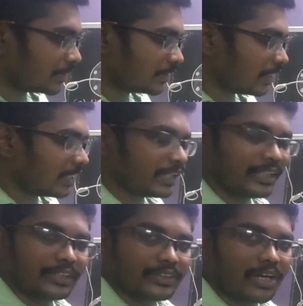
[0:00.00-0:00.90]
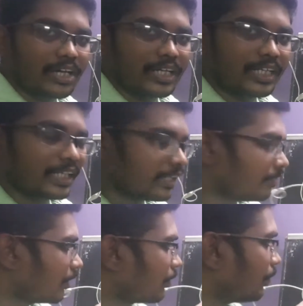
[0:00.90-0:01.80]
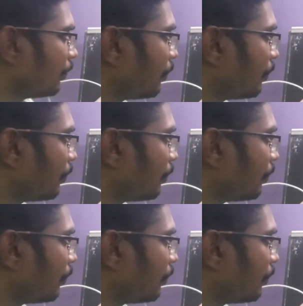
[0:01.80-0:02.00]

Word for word: மெஷரிங் டார்கெட் என்னவாக இருக்கும்